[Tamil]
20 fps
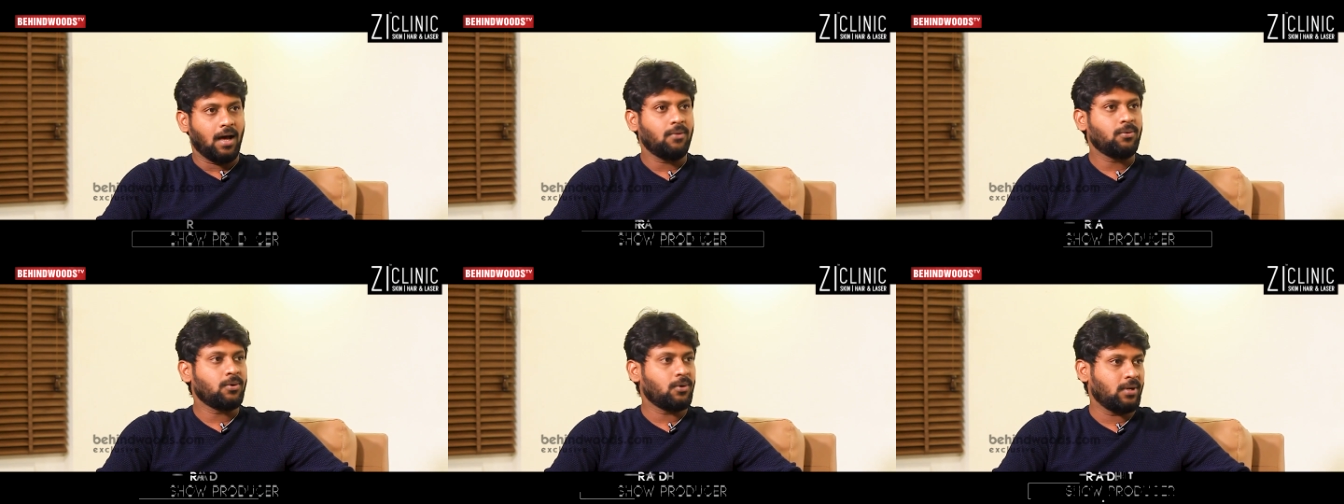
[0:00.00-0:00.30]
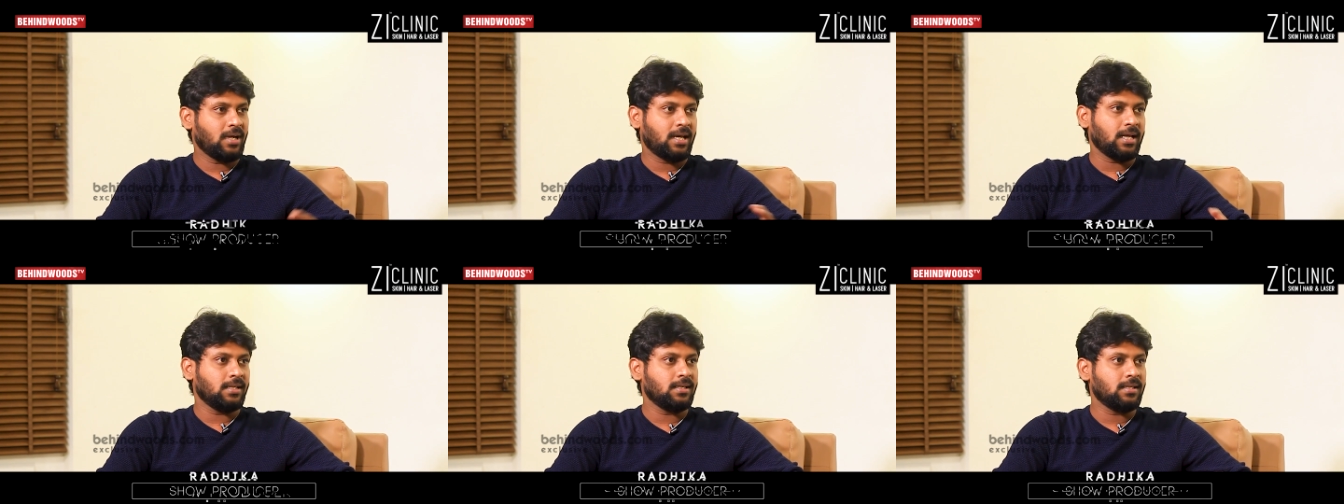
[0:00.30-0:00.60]

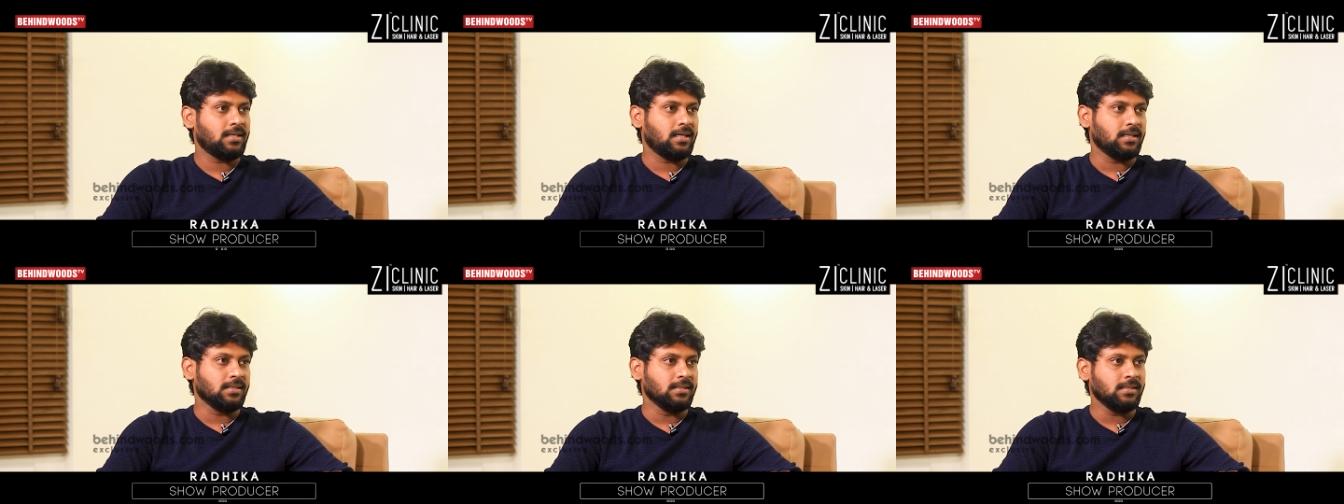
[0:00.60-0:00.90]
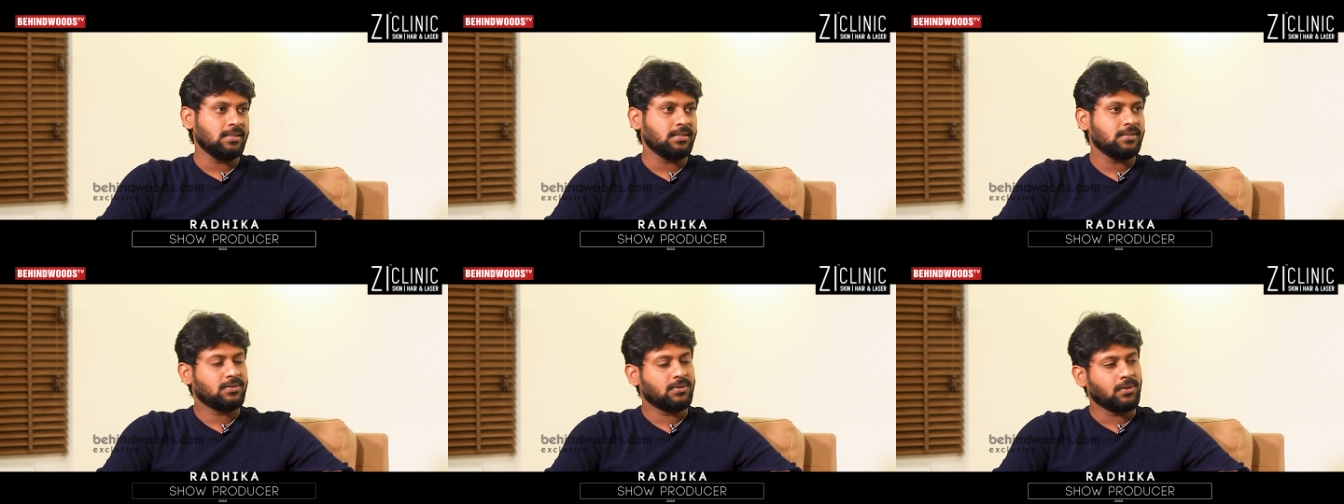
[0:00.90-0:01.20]
அவரோட கதை தான்
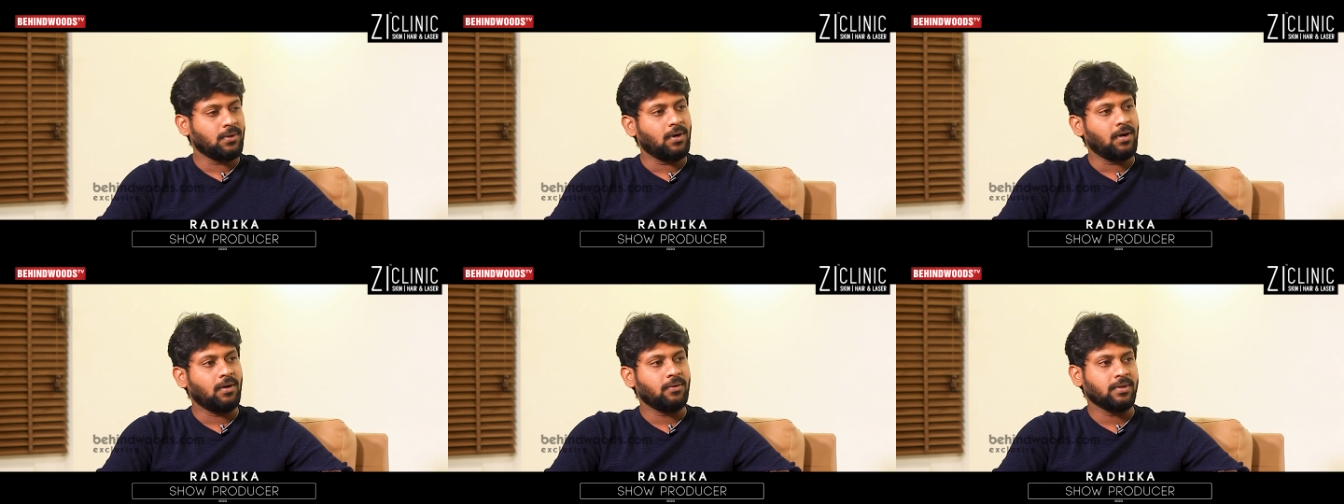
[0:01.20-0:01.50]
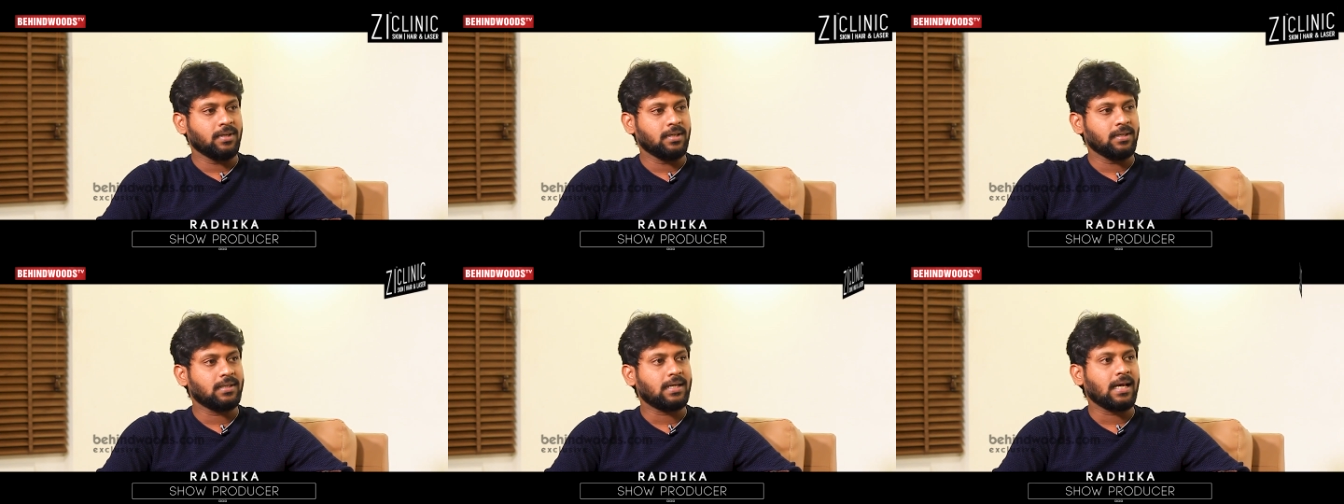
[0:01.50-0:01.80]
அது ஸோ
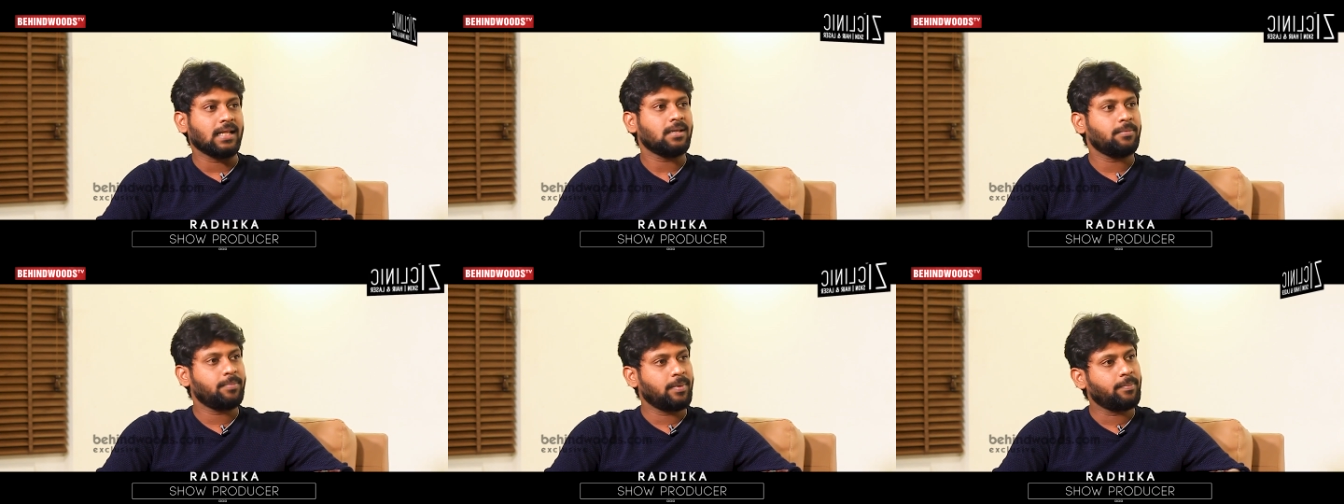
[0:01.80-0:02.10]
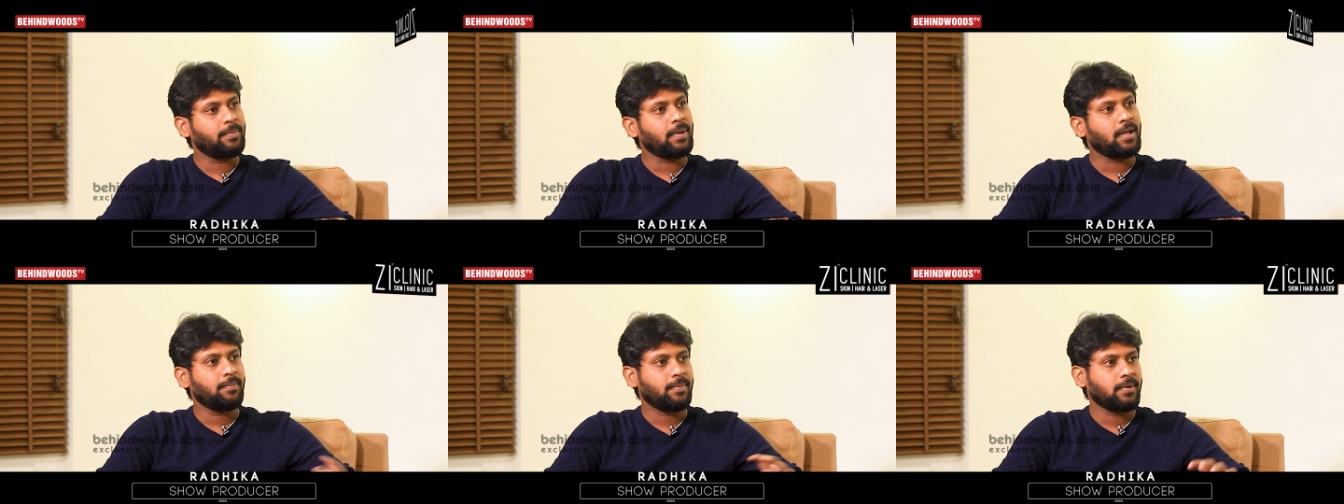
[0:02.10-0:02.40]
அவர் கதை
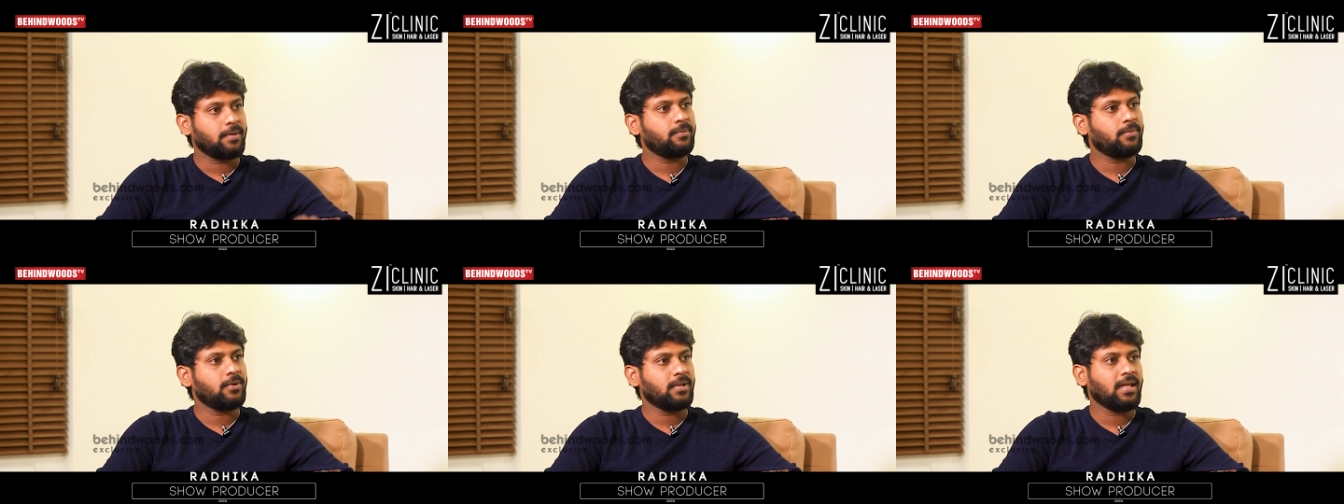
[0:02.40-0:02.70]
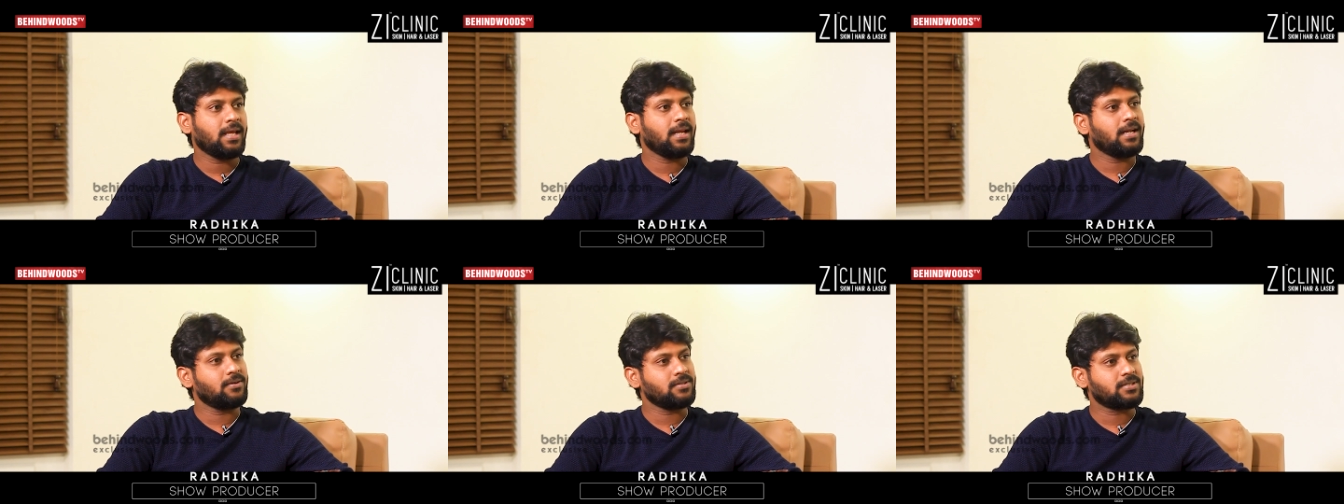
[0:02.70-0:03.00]
ப்ரிப்பேர்
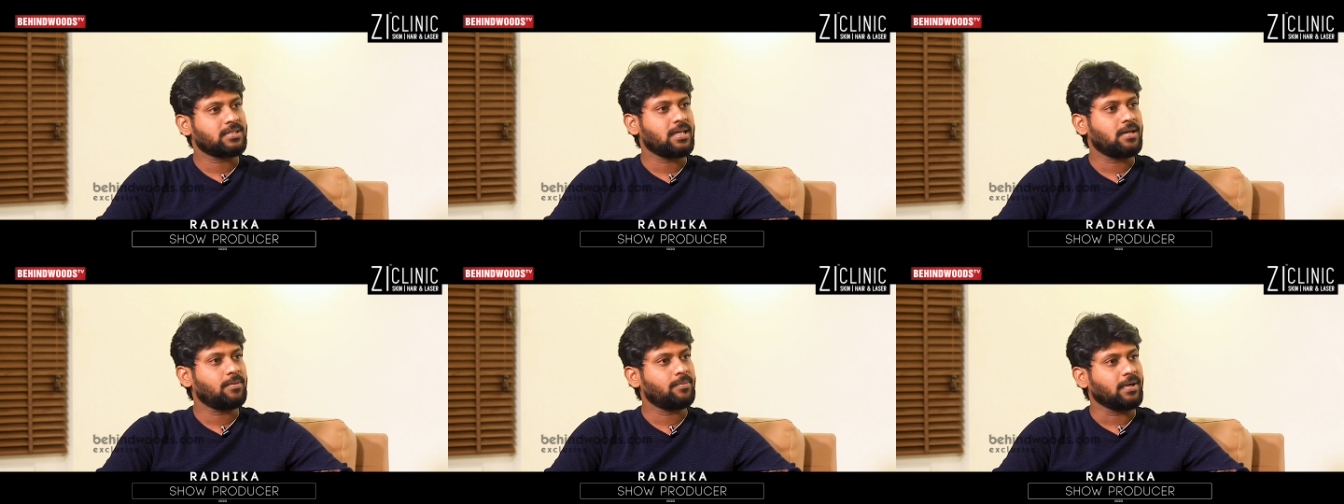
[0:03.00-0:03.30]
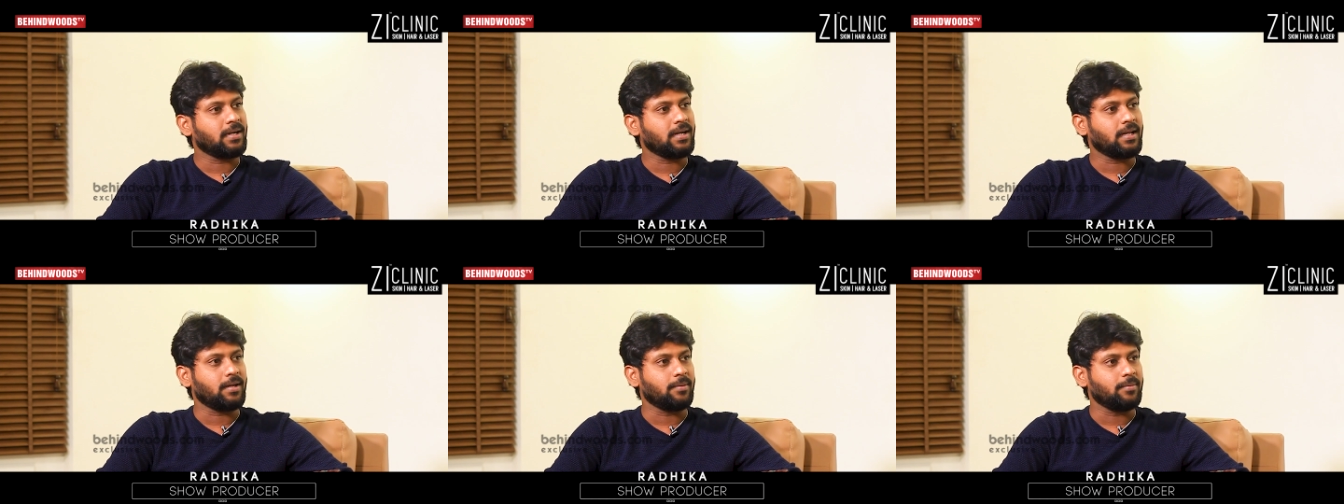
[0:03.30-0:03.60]
பண்ணும்போதே என்னை வச்சு
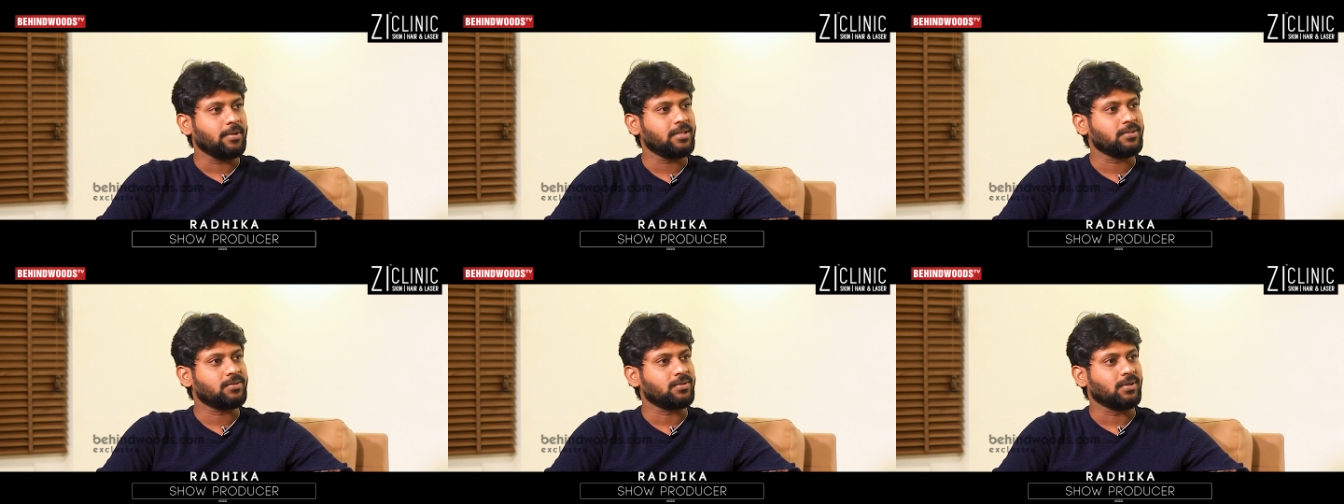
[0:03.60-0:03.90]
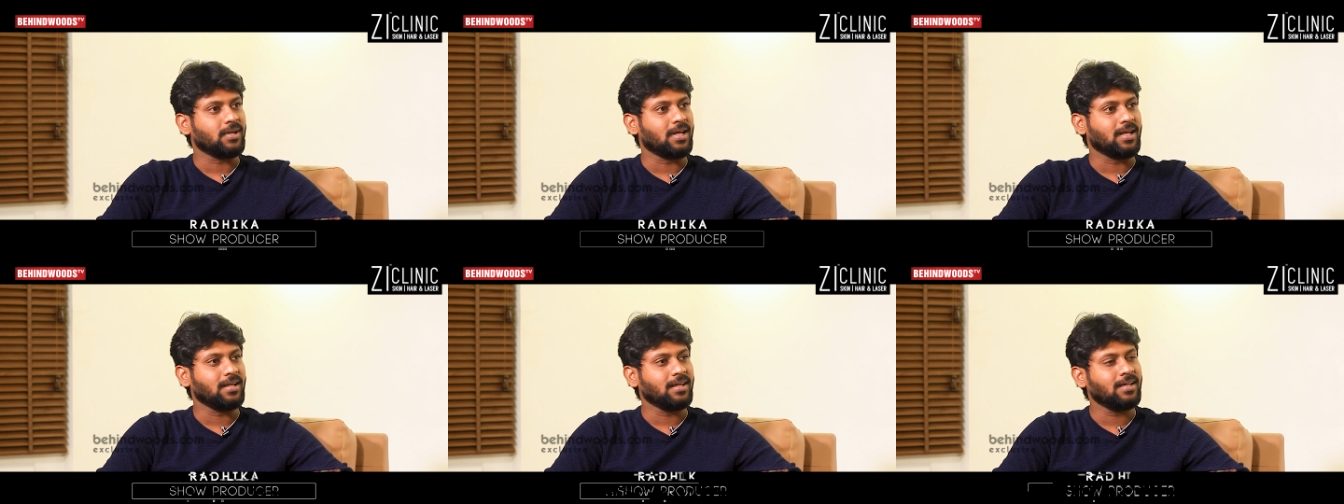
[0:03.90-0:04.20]
தான் பண்ண அப்படின்னு
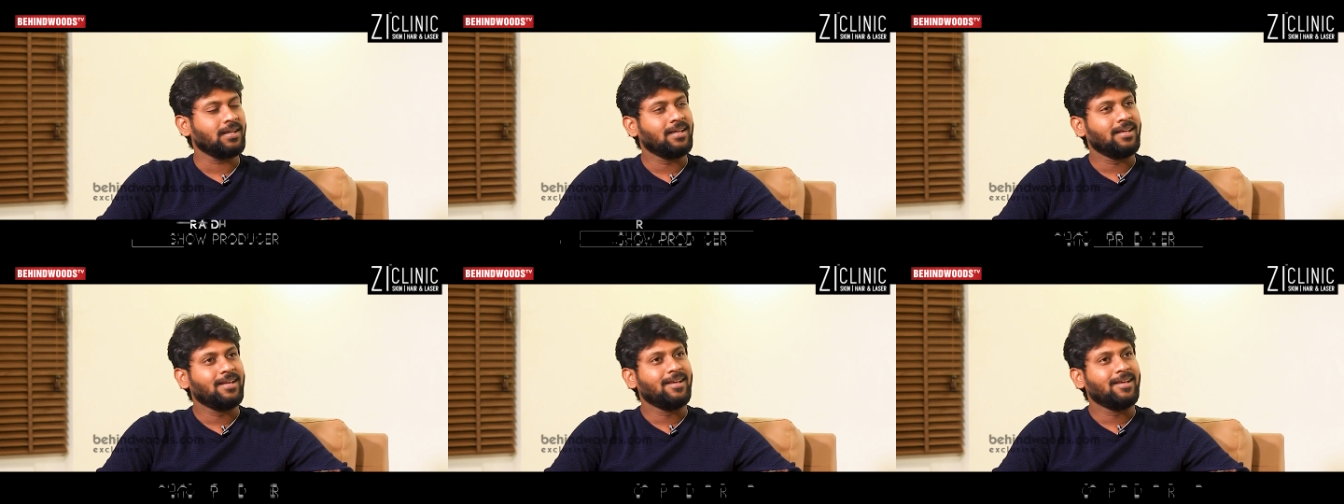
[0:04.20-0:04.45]
சொன்னார்